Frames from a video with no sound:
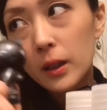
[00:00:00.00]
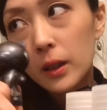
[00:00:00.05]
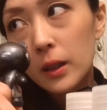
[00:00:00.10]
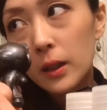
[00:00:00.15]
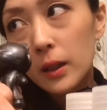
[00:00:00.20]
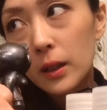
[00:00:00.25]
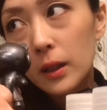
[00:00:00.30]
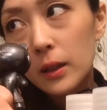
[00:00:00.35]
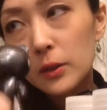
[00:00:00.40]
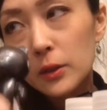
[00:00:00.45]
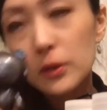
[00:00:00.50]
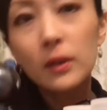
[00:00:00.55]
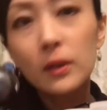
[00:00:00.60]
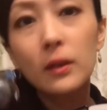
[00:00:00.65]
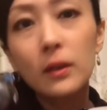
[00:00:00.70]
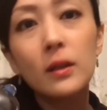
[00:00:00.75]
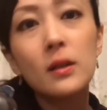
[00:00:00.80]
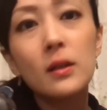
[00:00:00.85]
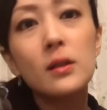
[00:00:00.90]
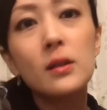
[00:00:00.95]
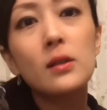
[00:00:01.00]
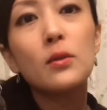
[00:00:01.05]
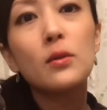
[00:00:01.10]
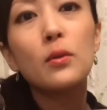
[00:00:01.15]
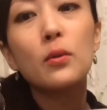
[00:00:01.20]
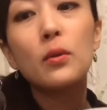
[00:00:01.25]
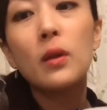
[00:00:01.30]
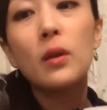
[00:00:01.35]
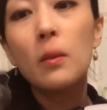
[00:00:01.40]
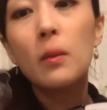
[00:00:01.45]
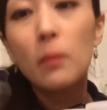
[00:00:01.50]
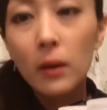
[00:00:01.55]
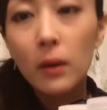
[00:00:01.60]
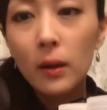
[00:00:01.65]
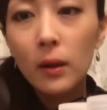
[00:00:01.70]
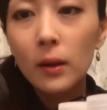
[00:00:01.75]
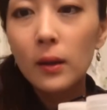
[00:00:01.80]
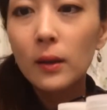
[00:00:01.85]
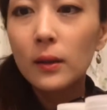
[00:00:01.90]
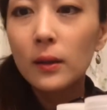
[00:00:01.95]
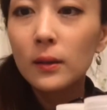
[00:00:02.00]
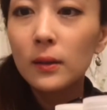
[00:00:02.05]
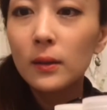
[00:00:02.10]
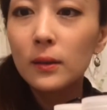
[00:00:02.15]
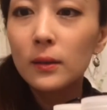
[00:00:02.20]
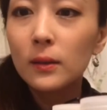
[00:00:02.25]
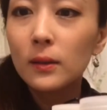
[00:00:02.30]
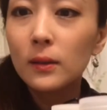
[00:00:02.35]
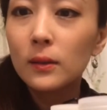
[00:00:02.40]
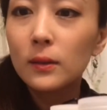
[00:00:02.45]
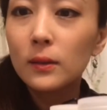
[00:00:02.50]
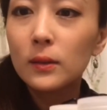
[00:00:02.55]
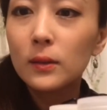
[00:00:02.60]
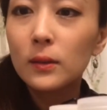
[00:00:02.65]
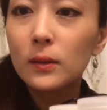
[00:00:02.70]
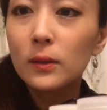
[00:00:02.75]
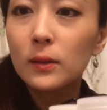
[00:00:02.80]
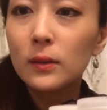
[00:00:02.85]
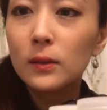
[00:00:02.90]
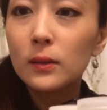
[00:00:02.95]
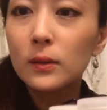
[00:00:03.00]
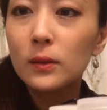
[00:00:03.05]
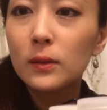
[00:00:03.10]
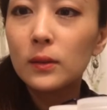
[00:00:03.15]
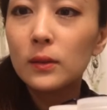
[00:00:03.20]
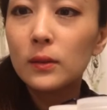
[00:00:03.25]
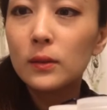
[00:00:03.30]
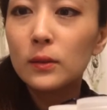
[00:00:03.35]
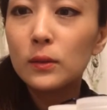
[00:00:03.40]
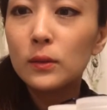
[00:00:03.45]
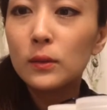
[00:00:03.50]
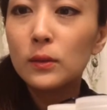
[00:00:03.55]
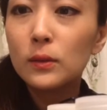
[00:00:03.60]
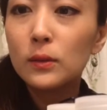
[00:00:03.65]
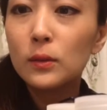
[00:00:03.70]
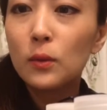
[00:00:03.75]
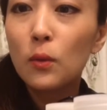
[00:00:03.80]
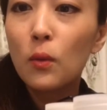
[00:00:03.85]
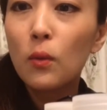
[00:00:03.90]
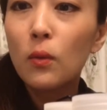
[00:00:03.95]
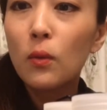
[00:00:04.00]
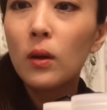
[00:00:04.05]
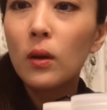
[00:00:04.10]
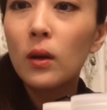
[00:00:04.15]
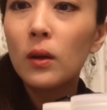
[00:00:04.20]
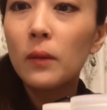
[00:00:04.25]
艶消しを振ればそこは